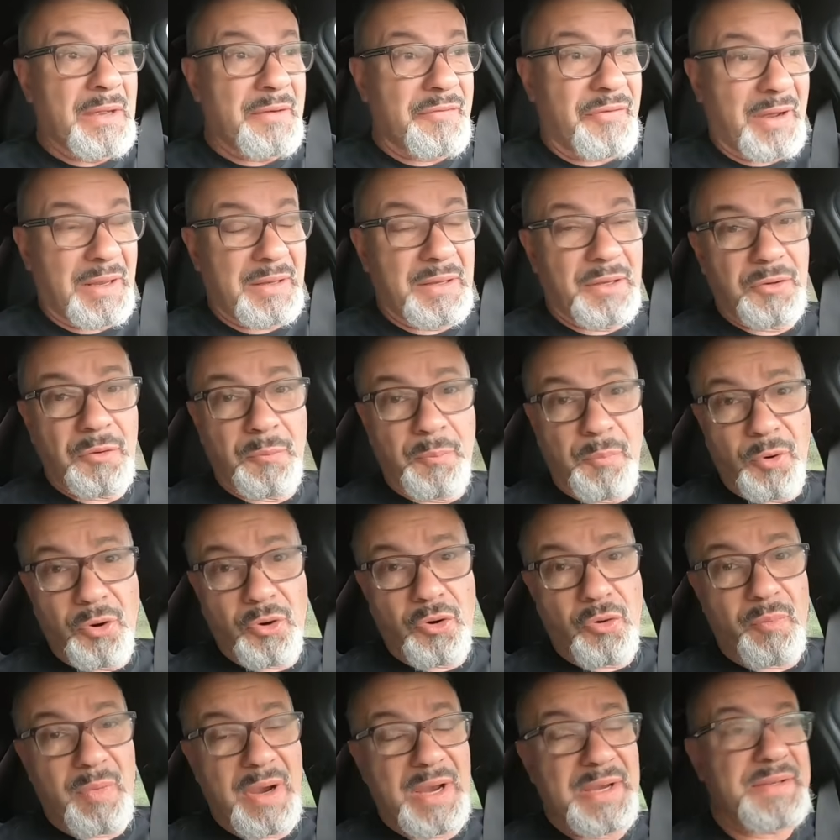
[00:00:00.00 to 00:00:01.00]
Falando um
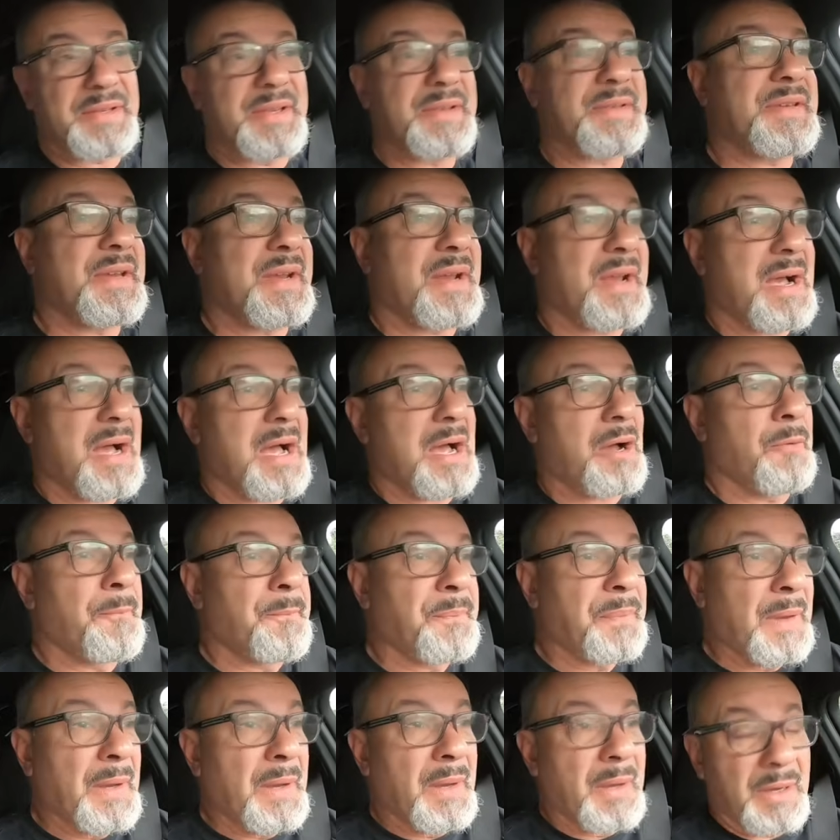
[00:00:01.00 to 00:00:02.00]
pouco mais desse carro
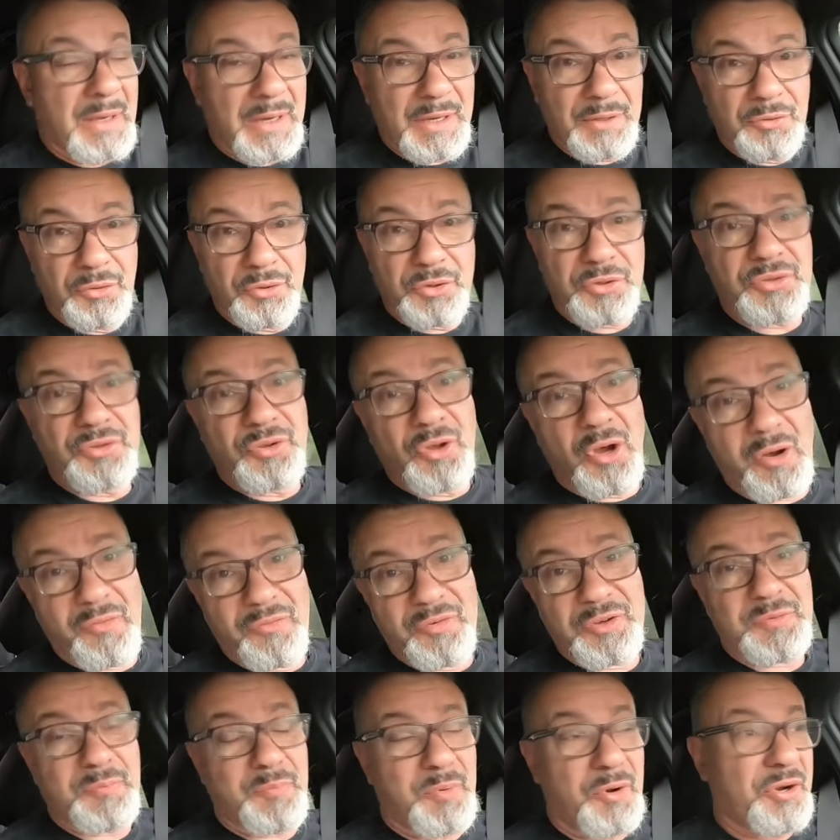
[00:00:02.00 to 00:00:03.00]
e dos
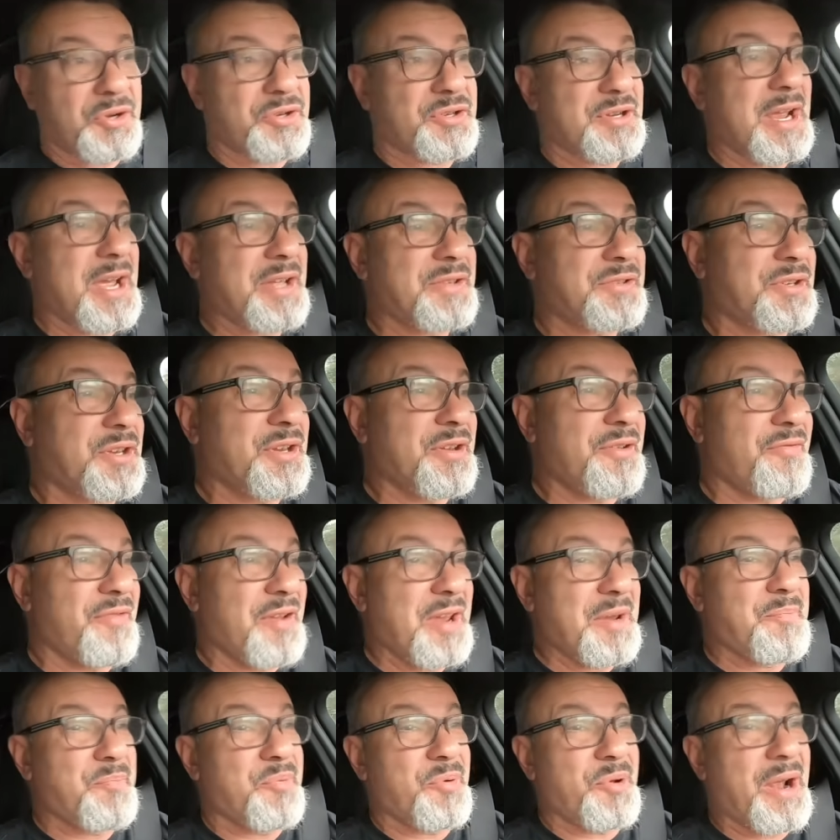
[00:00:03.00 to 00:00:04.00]
novos projetos que
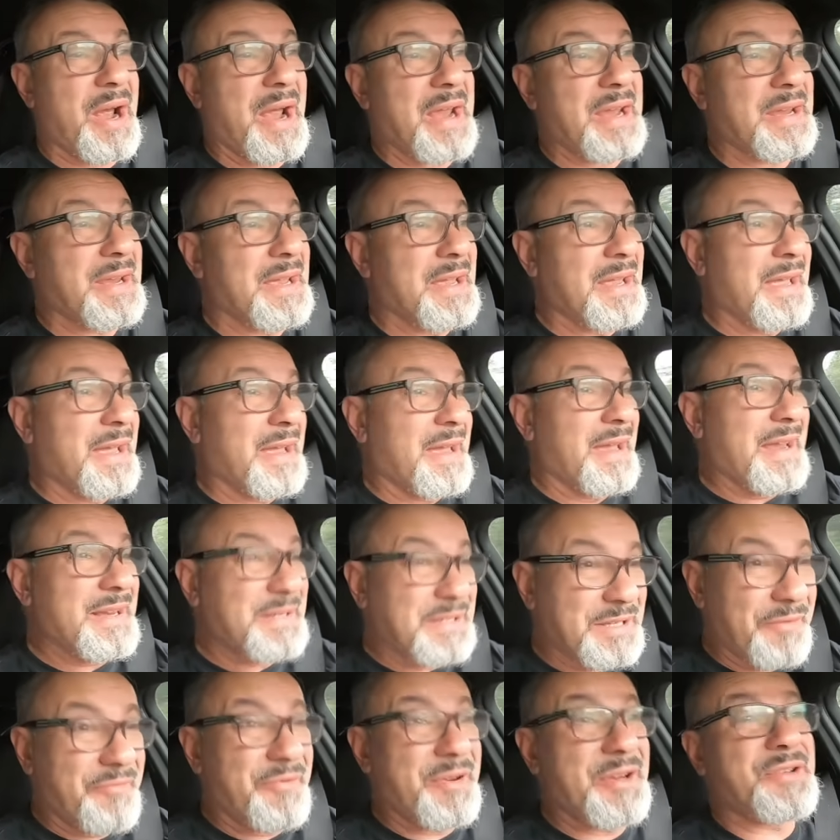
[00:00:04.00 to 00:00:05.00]
vem por aí
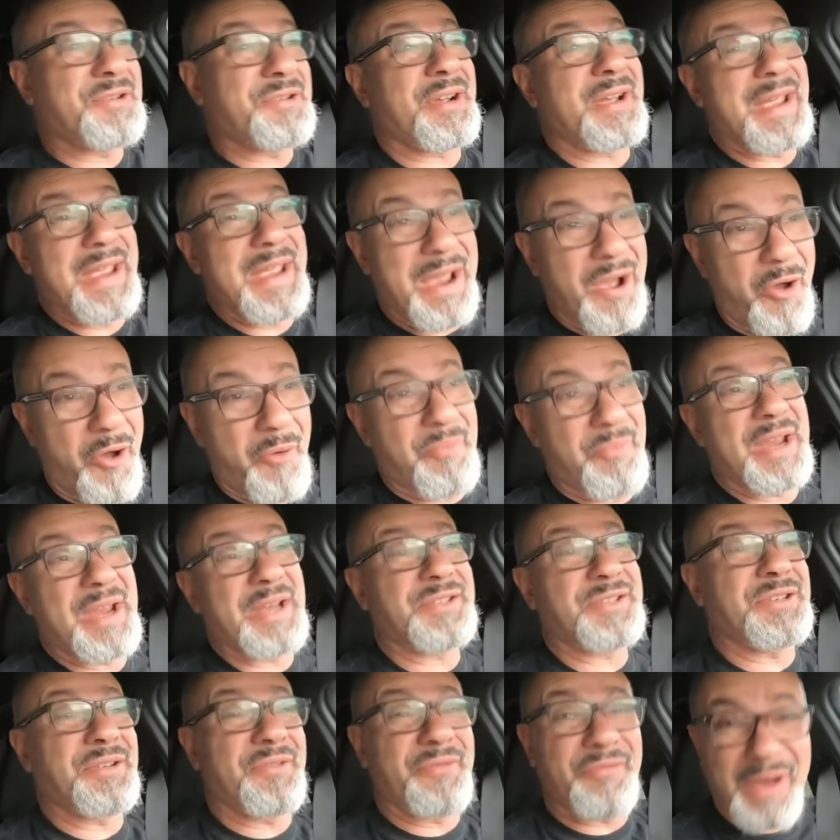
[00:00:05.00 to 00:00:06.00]
Esse vídeo
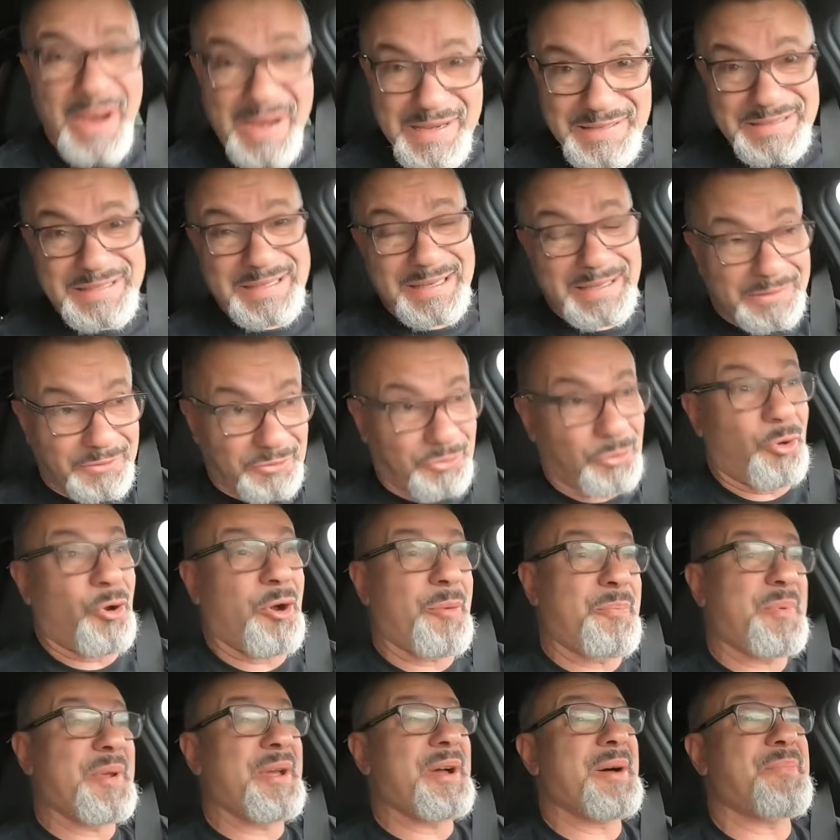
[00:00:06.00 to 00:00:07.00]
realmente vai ser
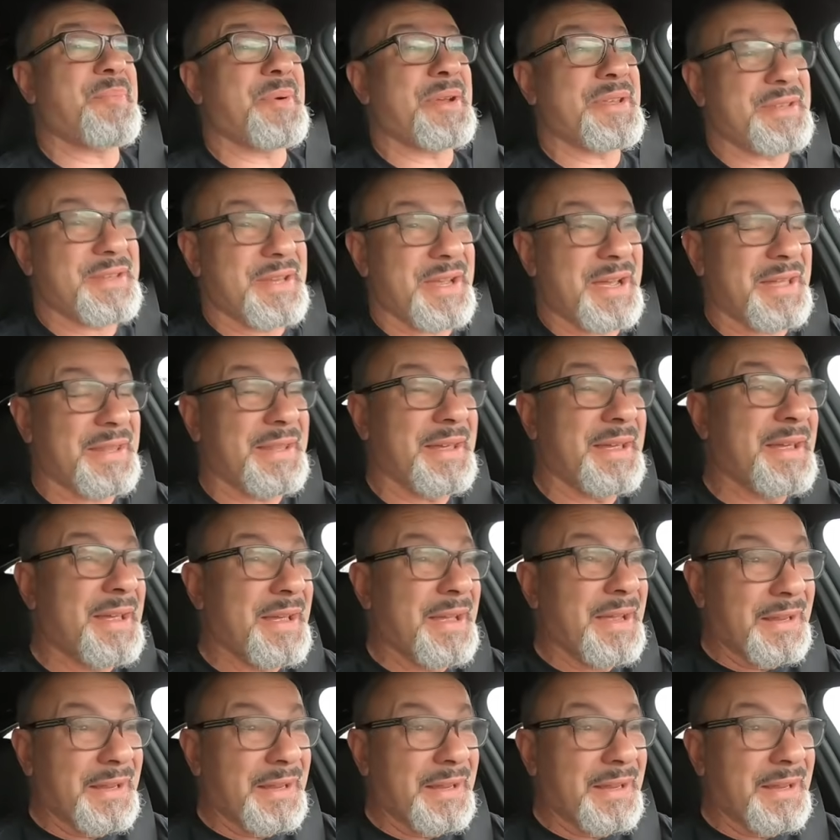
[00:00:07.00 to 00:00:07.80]
top, rapaziada